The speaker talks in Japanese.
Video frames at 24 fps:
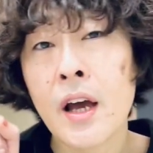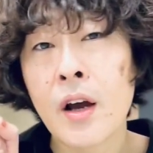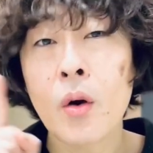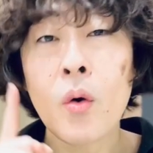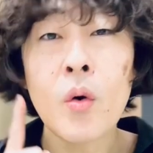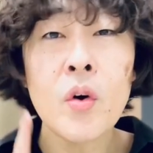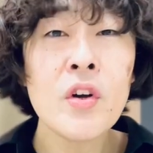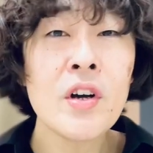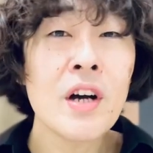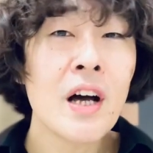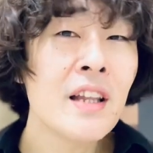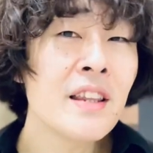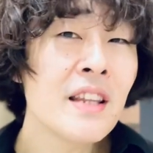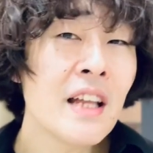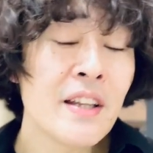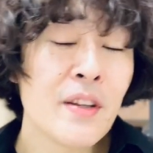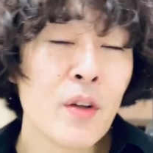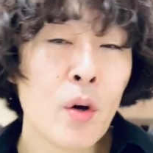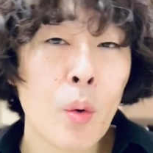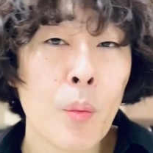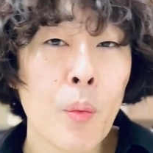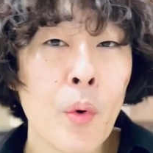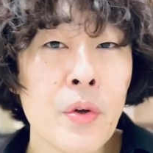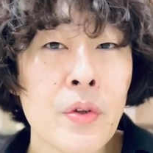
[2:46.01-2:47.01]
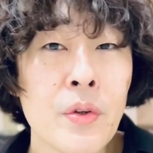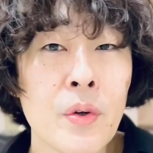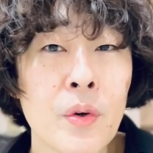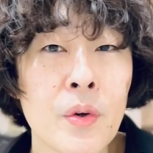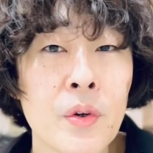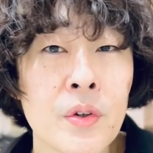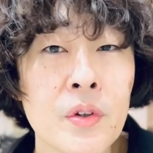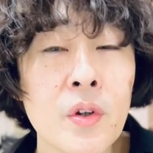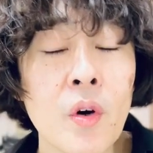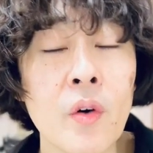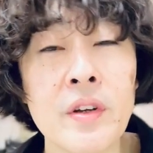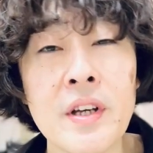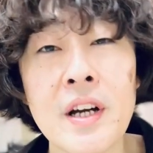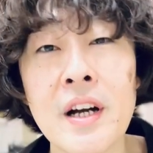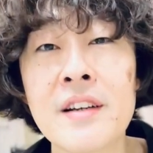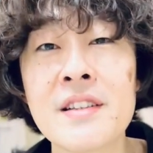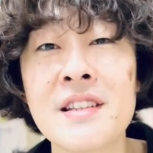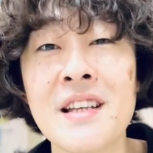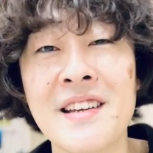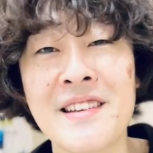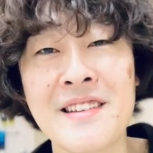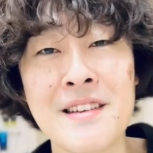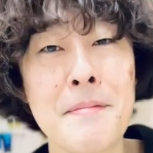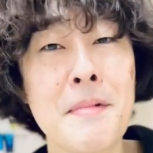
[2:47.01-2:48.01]
こういう判断で覚えておくと薬
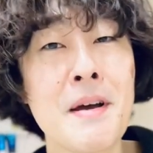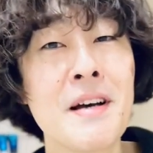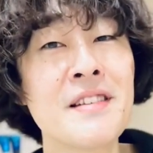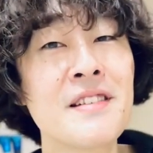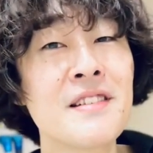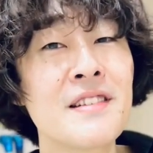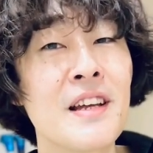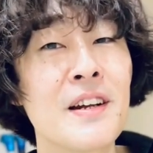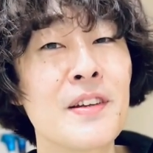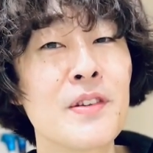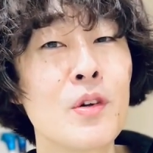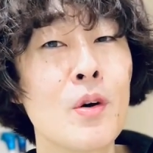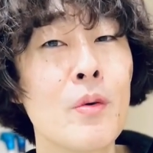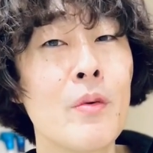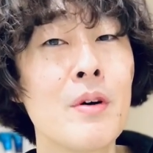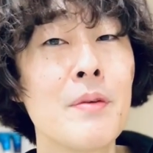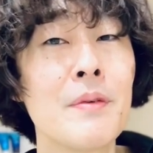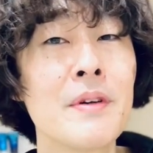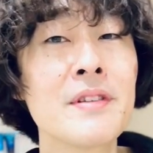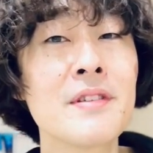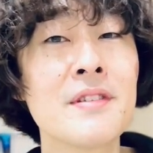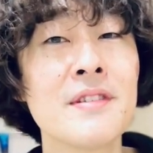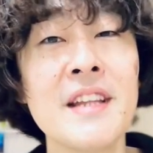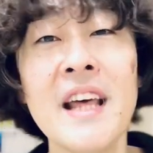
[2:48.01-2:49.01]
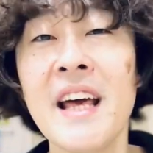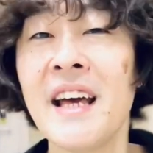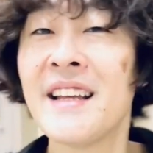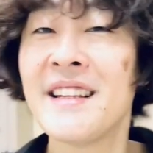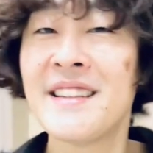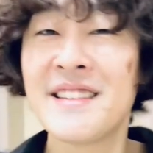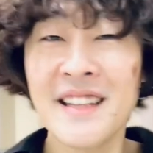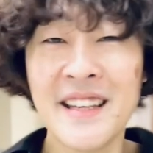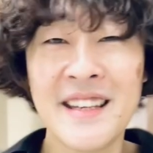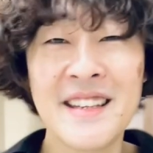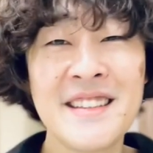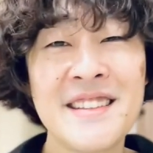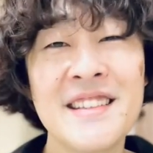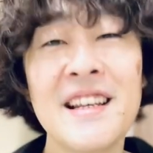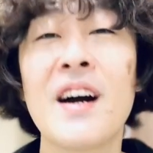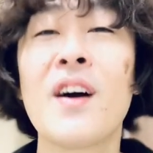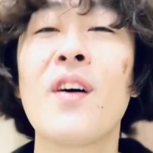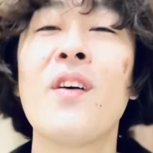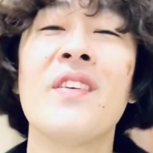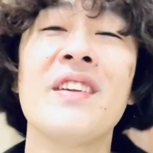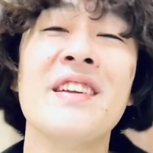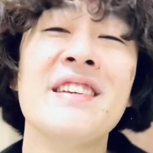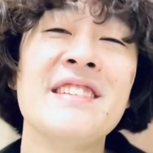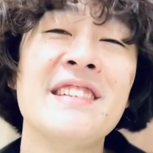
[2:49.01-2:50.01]
剤決めやすくなると思いますので、ぜひ参
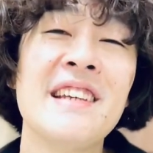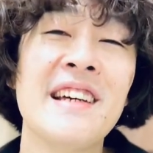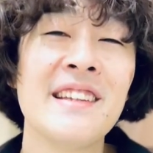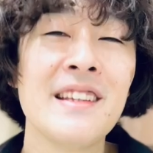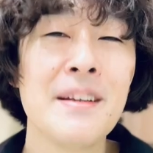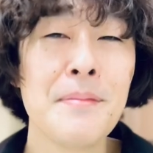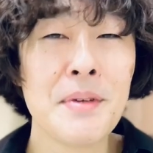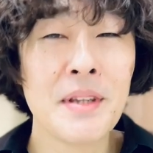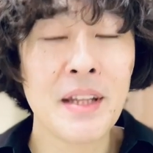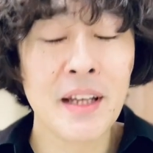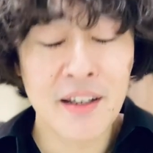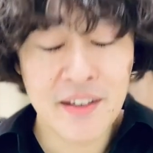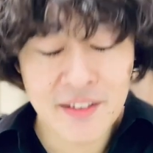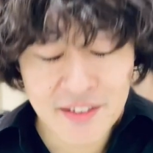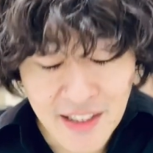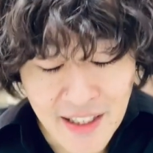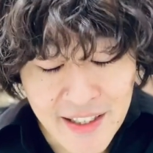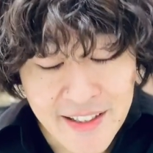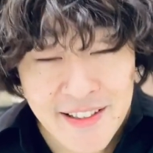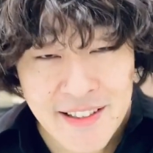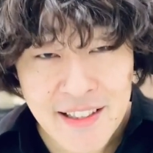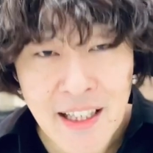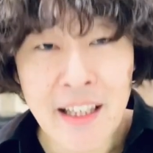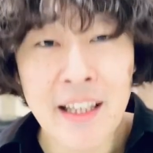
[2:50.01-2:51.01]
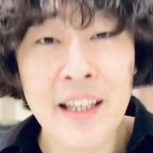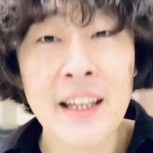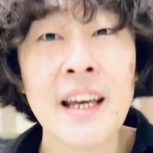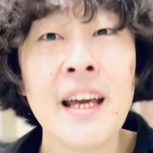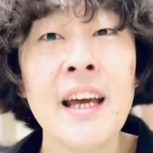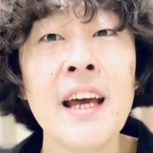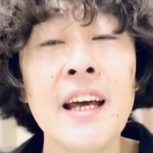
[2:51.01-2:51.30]
考にしてやってみてください。